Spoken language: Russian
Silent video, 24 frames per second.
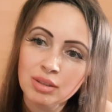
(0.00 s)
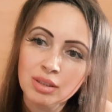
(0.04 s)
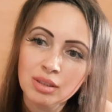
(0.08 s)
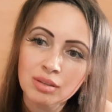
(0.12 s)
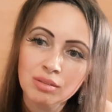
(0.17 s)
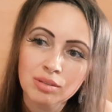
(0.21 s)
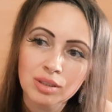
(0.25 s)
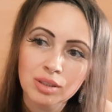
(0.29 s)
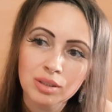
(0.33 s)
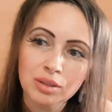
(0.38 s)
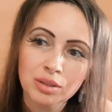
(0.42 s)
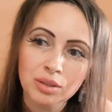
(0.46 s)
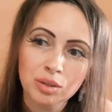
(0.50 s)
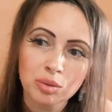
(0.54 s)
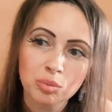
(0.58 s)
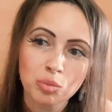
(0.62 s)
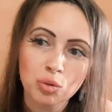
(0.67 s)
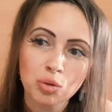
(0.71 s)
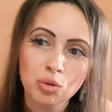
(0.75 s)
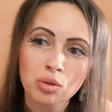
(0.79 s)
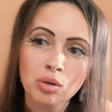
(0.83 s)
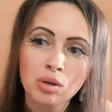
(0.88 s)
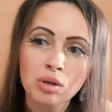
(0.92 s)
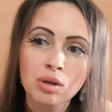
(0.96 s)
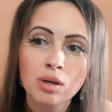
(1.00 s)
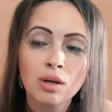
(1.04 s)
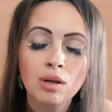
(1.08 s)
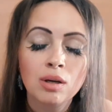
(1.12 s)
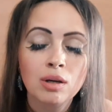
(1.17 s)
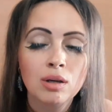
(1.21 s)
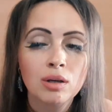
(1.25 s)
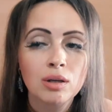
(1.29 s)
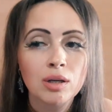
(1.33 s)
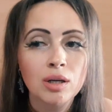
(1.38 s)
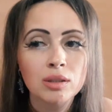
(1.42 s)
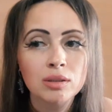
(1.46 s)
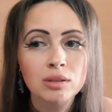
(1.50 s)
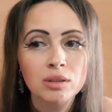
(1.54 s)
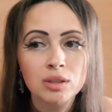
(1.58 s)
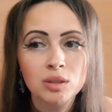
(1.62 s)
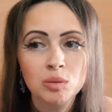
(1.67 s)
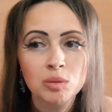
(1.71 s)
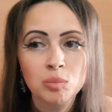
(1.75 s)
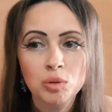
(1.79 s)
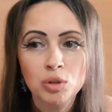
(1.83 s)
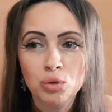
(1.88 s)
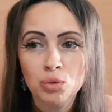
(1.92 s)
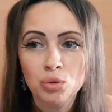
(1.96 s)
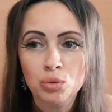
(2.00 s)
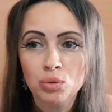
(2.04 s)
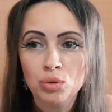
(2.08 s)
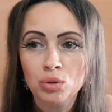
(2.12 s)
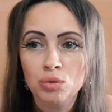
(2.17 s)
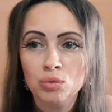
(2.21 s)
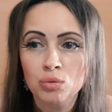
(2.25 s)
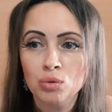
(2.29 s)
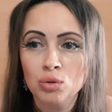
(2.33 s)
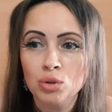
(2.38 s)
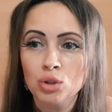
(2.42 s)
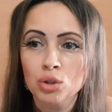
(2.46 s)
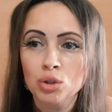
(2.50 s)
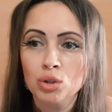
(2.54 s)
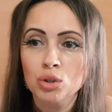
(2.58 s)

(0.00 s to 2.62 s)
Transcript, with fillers: говорить ему. «Как ты себя чувствуешь?